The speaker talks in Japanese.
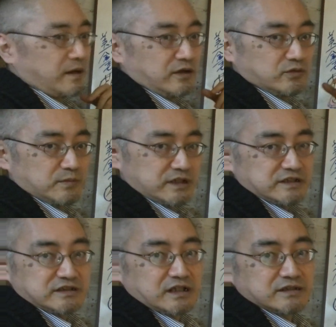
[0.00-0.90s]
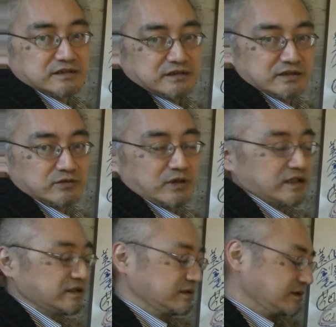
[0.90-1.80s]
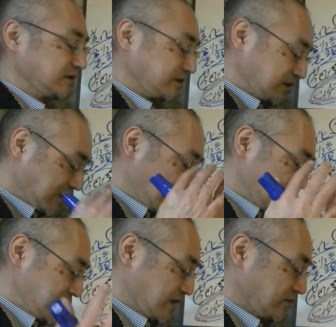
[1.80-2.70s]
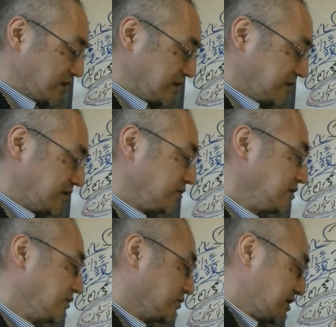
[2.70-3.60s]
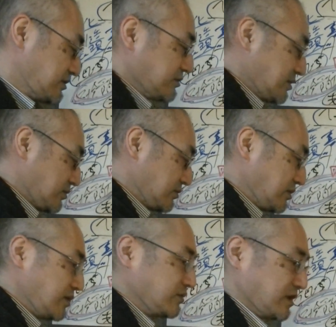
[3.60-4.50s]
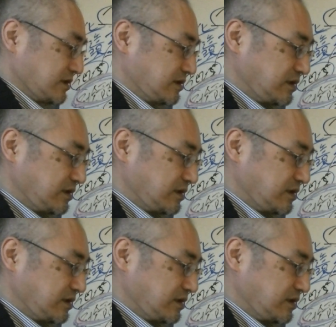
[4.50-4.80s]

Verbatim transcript: あの目にしたんですねそのアイアイデアが浮かんできた時に同じようなことが浮かんで